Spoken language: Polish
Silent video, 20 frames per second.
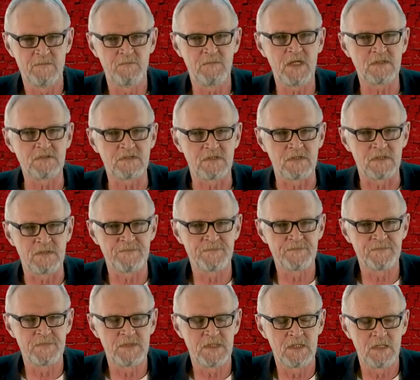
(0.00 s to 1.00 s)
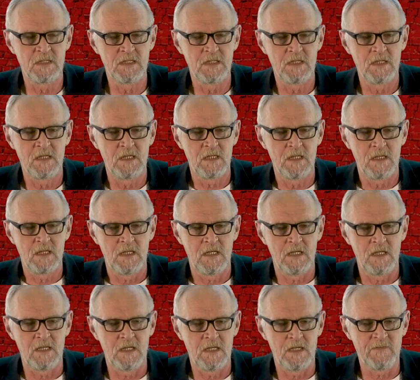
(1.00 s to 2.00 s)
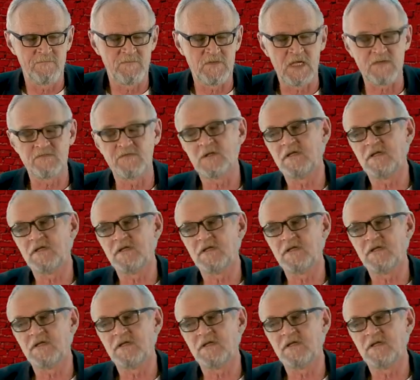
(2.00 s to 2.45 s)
Matter. A jak